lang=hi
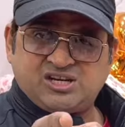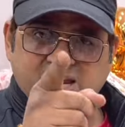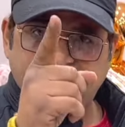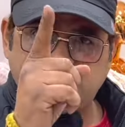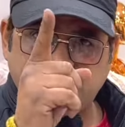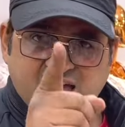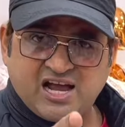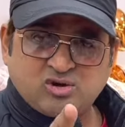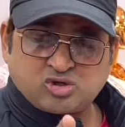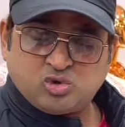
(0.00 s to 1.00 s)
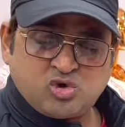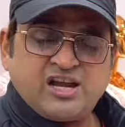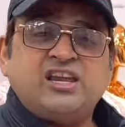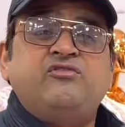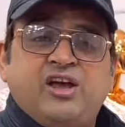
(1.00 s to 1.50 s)
रिटेलर की आगे उसकी
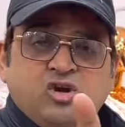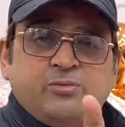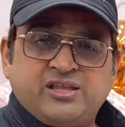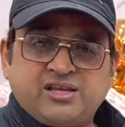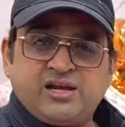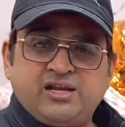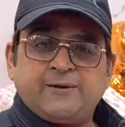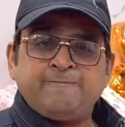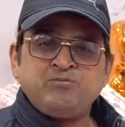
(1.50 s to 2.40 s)
दुकान की वैल्यू बढ़ जानी बिल्कुल